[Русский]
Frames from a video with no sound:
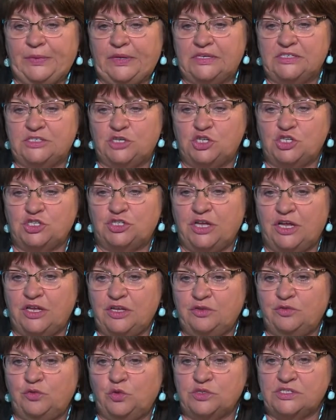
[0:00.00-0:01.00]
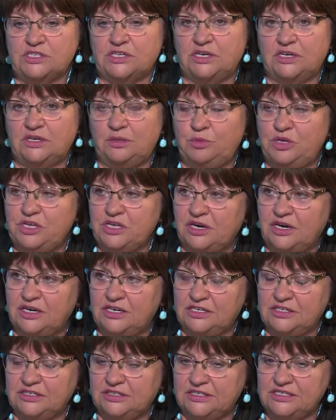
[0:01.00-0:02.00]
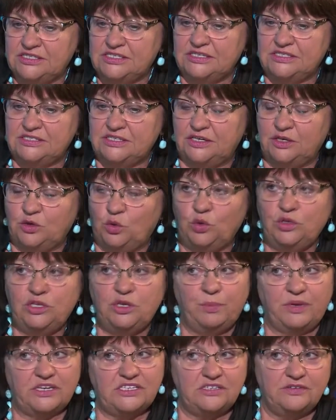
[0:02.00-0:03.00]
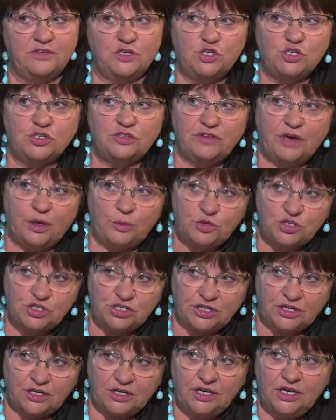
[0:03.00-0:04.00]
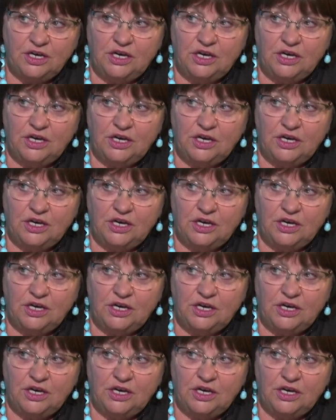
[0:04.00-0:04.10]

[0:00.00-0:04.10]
сочетание воска и минеральных красителей, он не подсвечен вообще,